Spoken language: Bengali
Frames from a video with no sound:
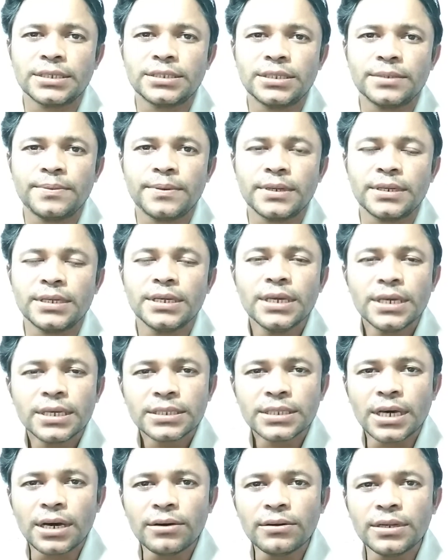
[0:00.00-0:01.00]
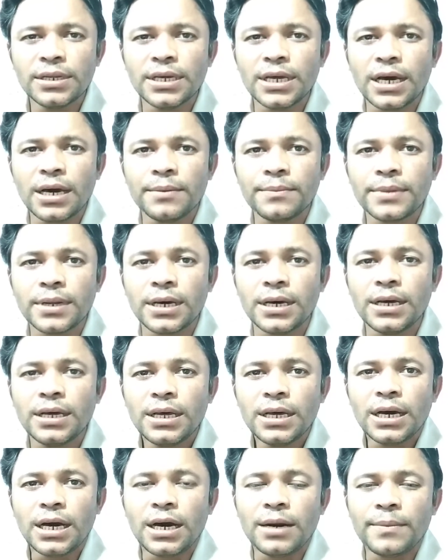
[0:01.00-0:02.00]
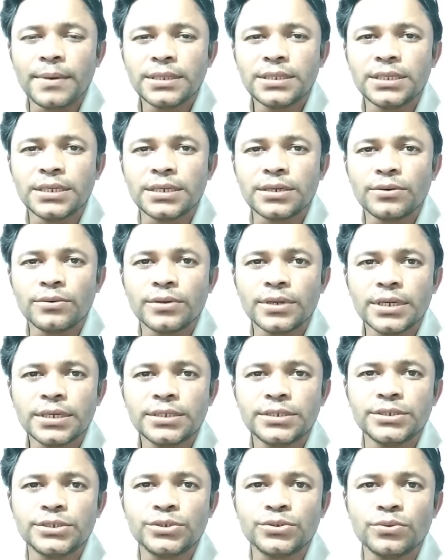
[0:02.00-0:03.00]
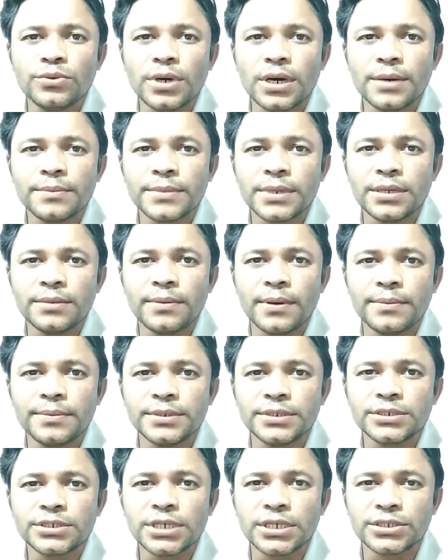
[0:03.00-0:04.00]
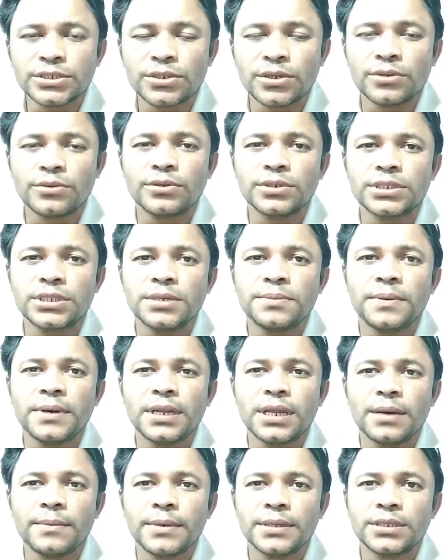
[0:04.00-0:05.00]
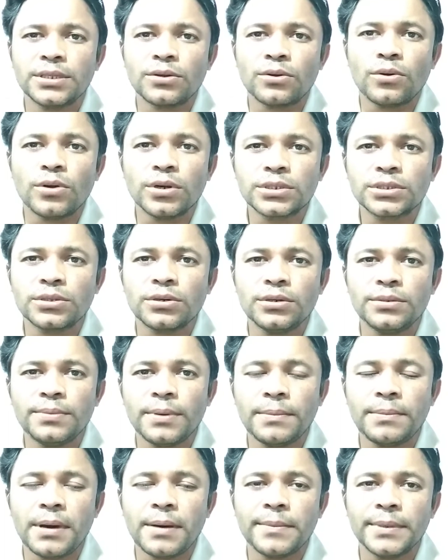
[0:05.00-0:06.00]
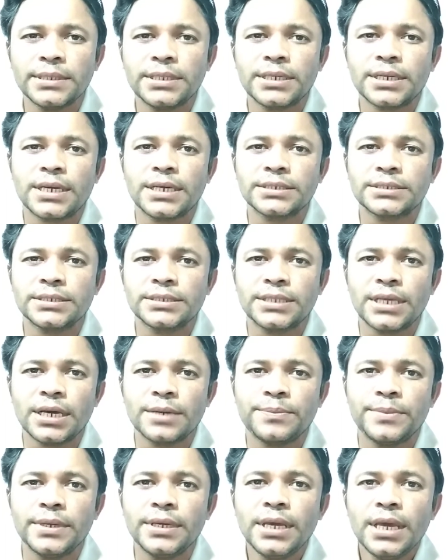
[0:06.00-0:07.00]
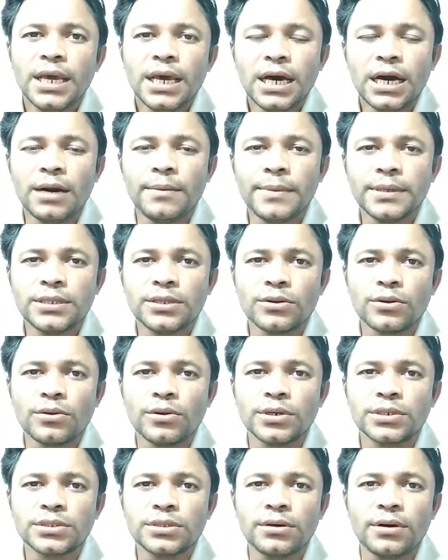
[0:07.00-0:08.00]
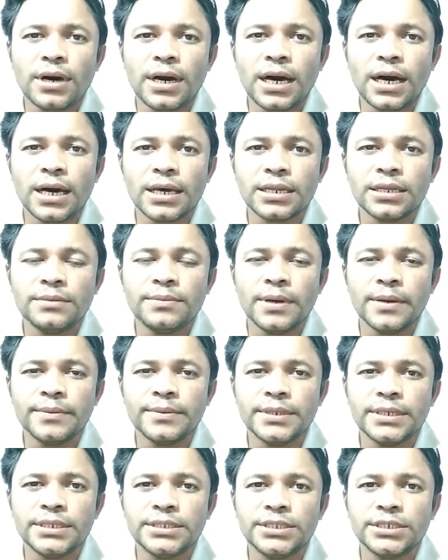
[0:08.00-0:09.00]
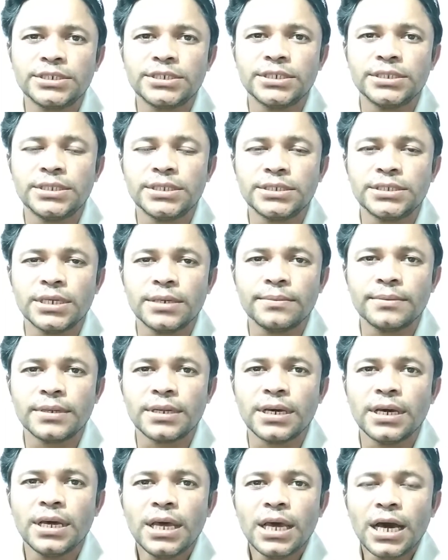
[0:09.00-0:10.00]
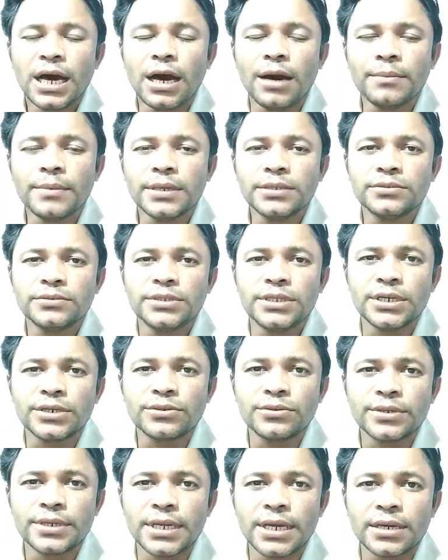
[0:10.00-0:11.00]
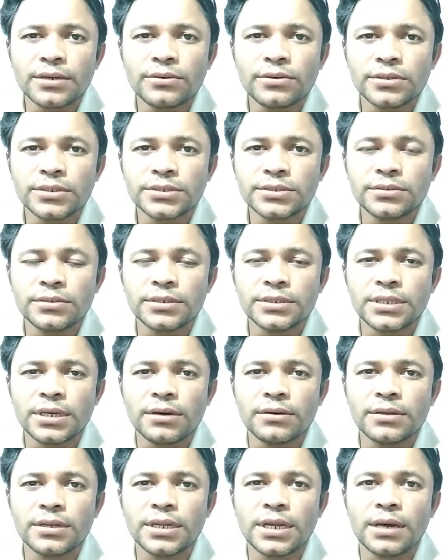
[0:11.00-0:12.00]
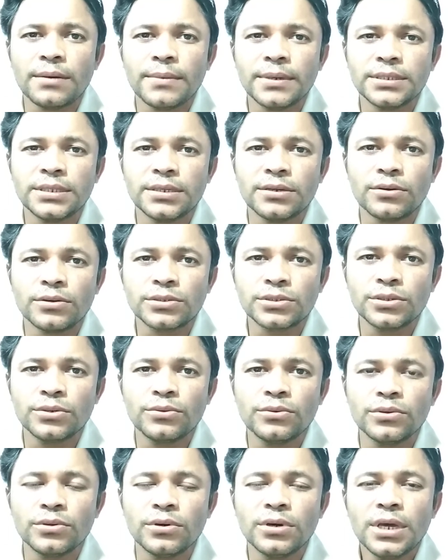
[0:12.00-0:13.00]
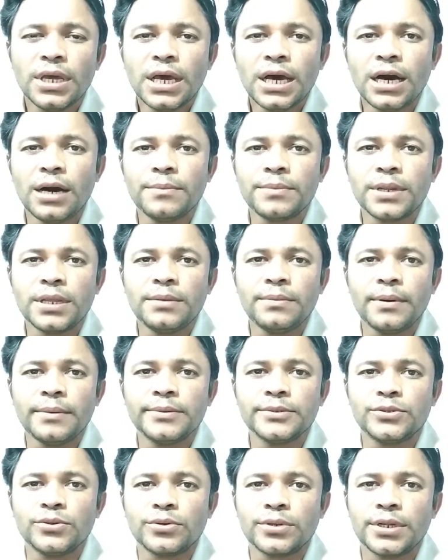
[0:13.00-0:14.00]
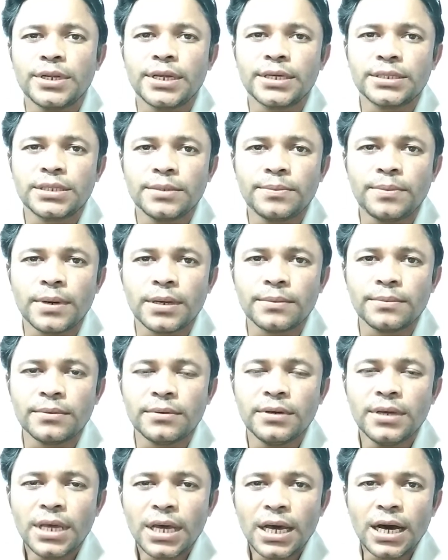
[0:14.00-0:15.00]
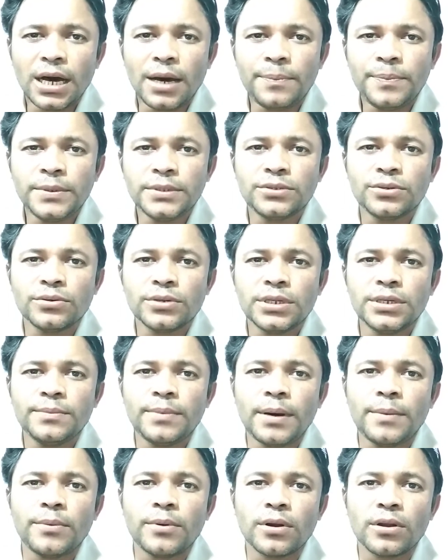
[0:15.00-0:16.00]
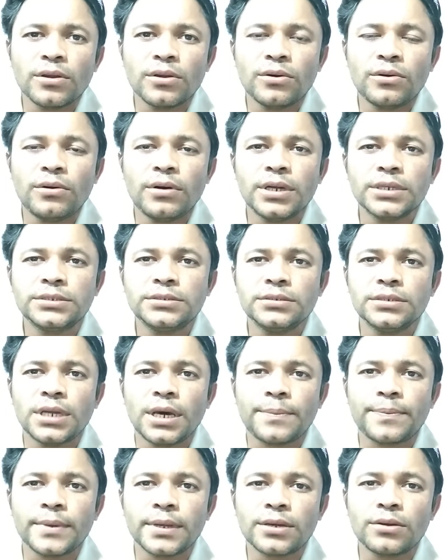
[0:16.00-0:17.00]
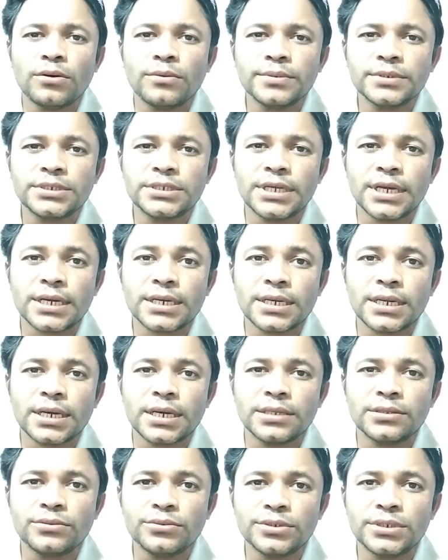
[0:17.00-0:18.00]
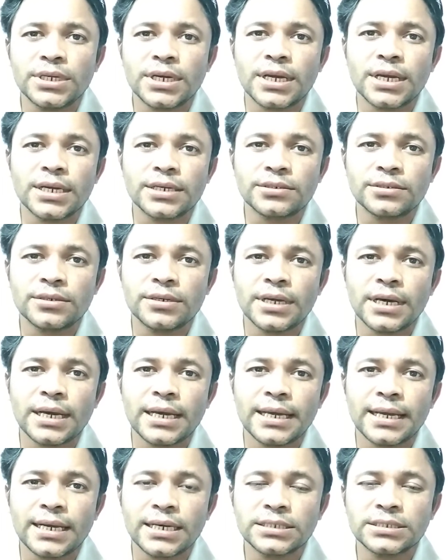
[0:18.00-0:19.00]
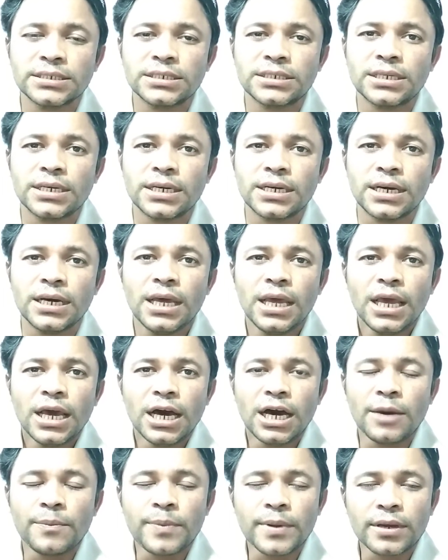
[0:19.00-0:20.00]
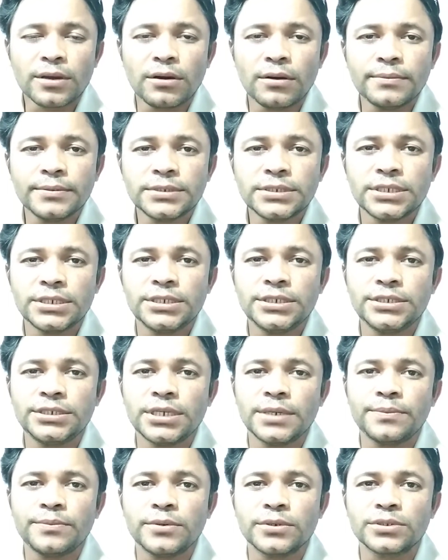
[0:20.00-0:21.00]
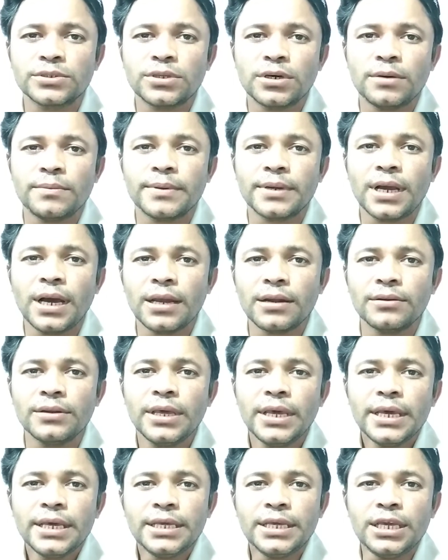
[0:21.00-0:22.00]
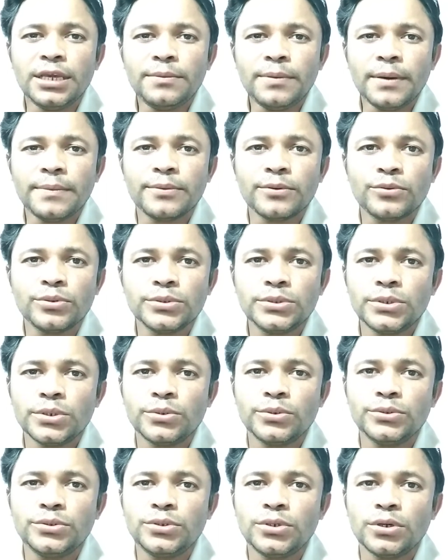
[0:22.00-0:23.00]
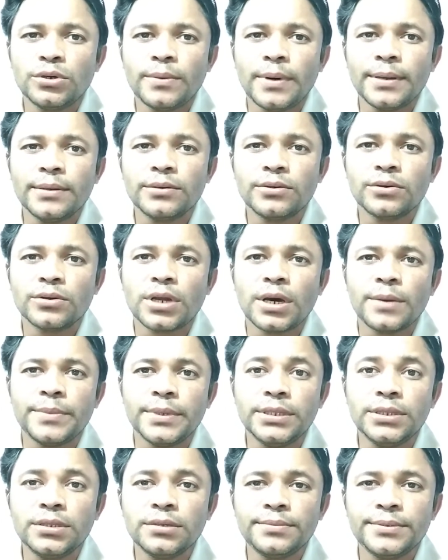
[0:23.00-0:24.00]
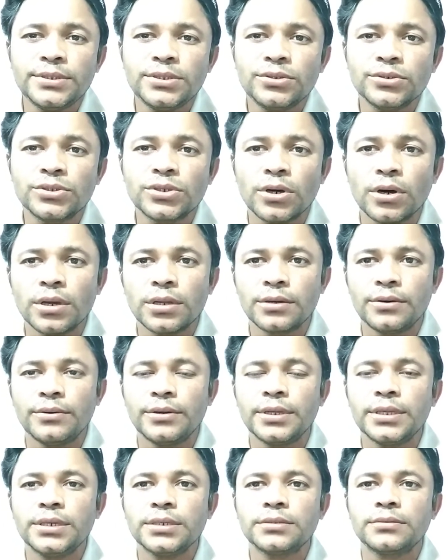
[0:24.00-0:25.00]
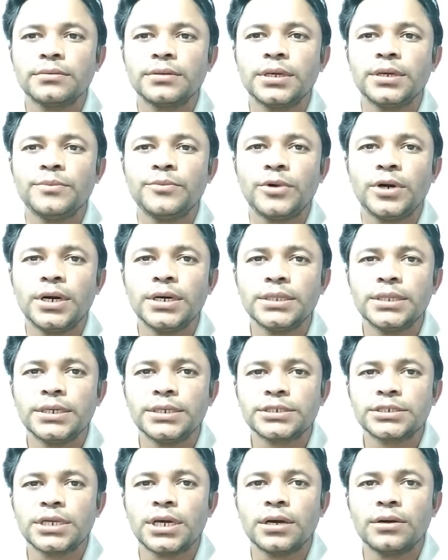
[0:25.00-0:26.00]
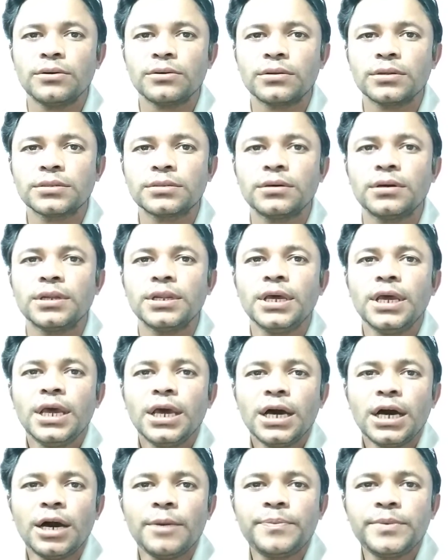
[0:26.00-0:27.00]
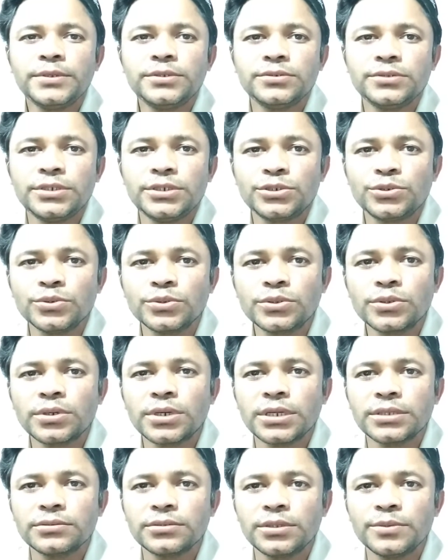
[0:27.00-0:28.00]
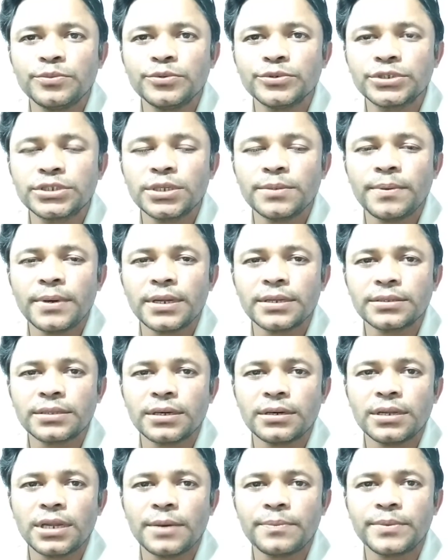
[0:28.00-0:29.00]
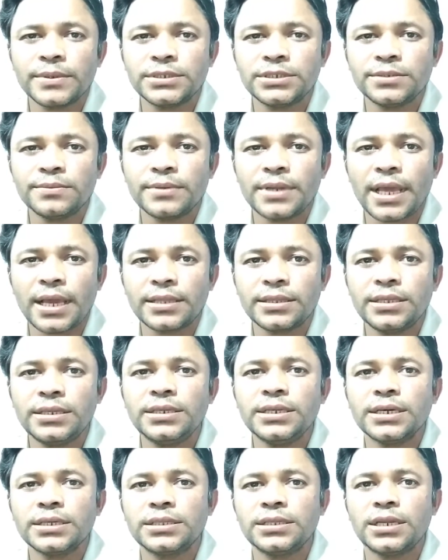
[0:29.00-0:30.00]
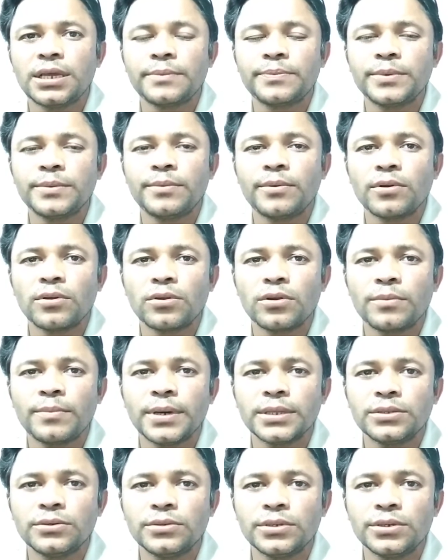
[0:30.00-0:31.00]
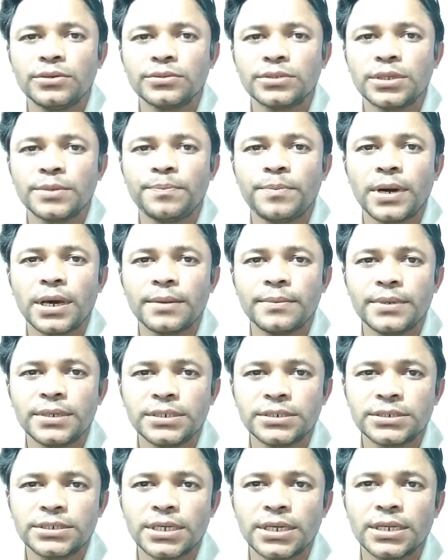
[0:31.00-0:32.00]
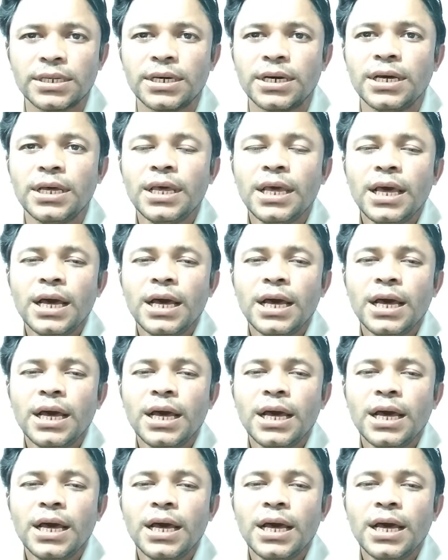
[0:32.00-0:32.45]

রাখতে পারি তাহলে তাহলে আমরা আমাদের অনেক কিছু আমরা এভাবে সাশ্রয় করতে পারি আমাদের অর্থ এভাবে আমাদের কাছেই থাকবে আমাদের অর্থ আর এইভাবে এদিক সেদিক যাবে না আমরা যদি একটু জ্ঞান খরচ করি তাহলে আমাদের অর্থগুলো আমরা এইভাবে ধরে রাখতে পারবো আপনি ধনী বা বড়লোক হওয়ার জন্য আপনাকে অবশ্যই এক টাকা দুই টাকা একশো টাকা এক হাজার টাকা আপনাকে অবশ্যই হিসাব করতে হবে কারণ এইভাবে ক্ষুদ্র ক্ষুদ্র আলোকনা বিন্দু বিন্দু জল গড়িয়ে তোলে মহাদেশ সাগর তল আপনি যদি সূত্রটা যদি বুঝতে পারেন তাহলে আপনার জীবনে একদিন না একদিন আপনি বড়লোক বা ধনী আপনি হতে পারবেন ইনশাল্লাহ